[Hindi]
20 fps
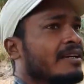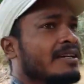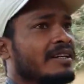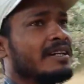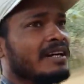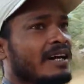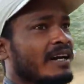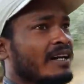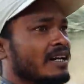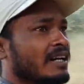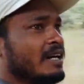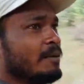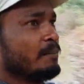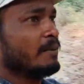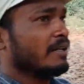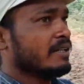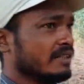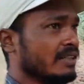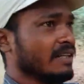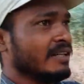ये आगे
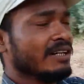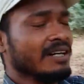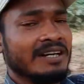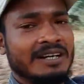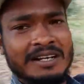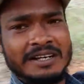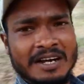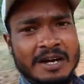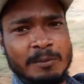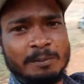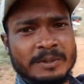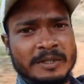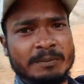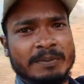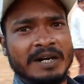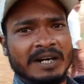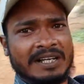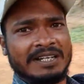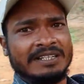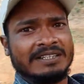अपना जंगल काफ़ी
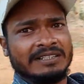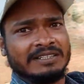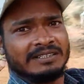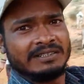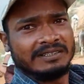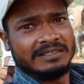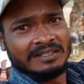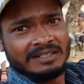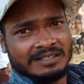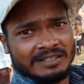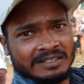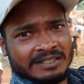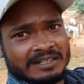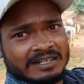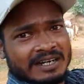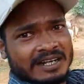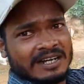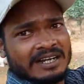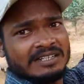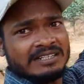भारी
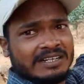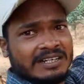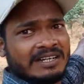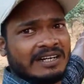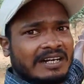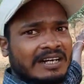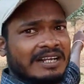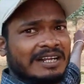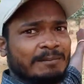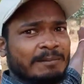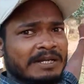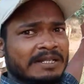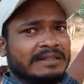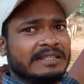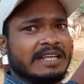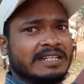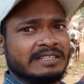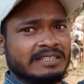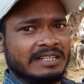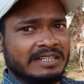घना जंगल है अब
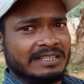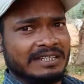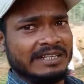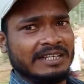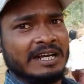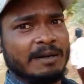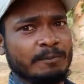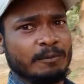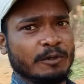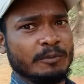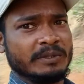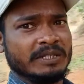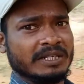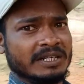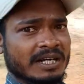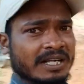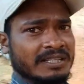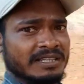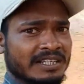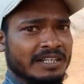अंदर चलते हैं आपको भी
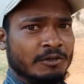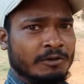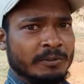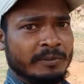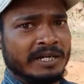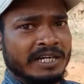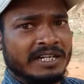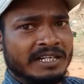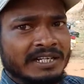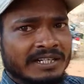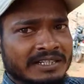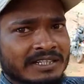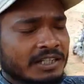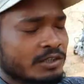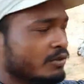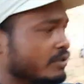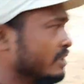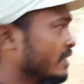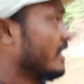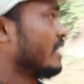दिखाते हैं हमारे गैया
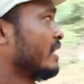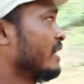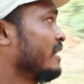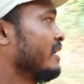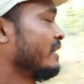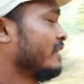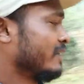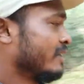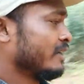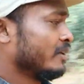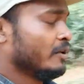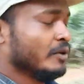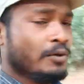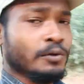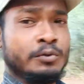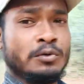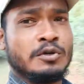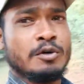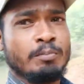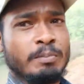तो जा रहे हैं
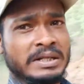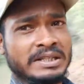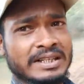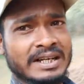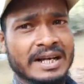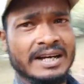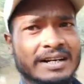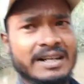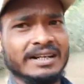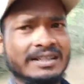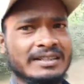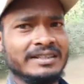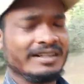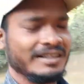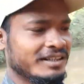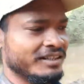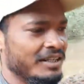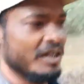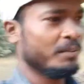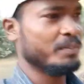उनको पता है रास्ता
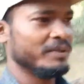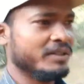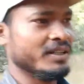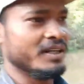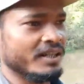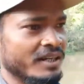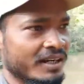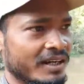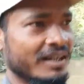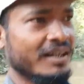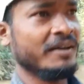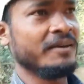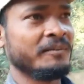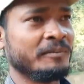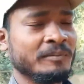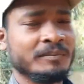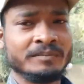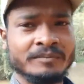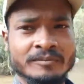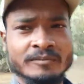किधर पे जाना है
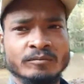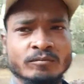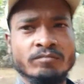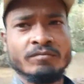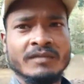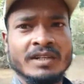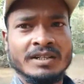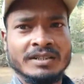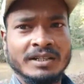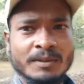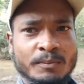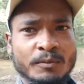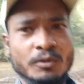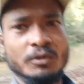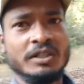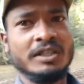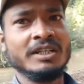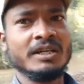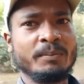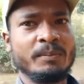सब
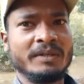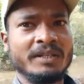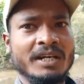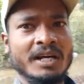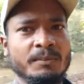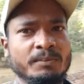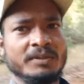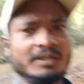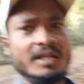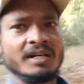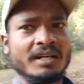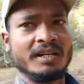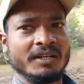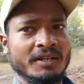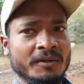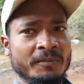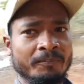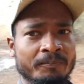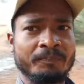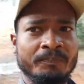खुद ही अपने आप चल रहे
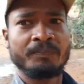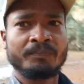हैं